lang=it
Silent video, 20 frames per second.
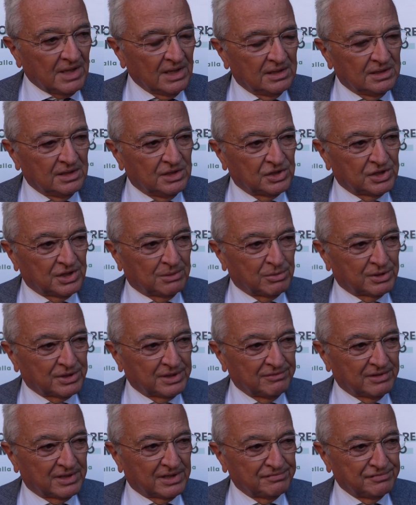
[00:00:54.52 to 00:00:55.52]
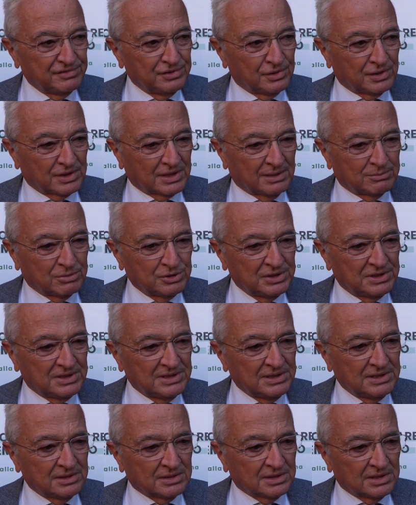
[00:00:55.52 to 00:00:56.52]
diciamo, arriverà fino a
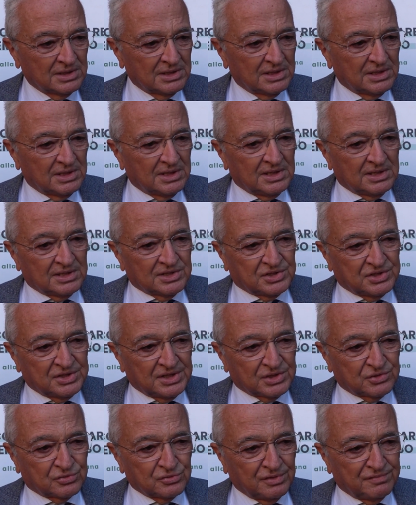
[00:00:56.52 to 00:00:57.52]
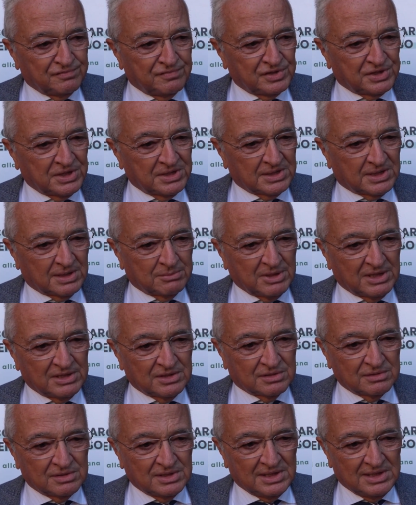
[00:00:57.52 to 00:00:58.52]
Capodichino, sia
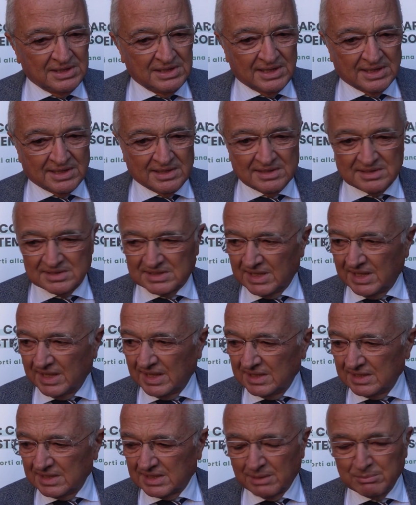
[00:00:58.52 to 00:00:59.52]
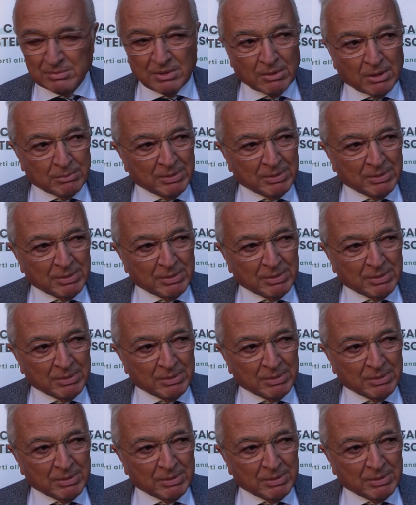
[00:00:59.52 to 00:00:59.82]
sull'efficientamento di linea 6 che abbiamo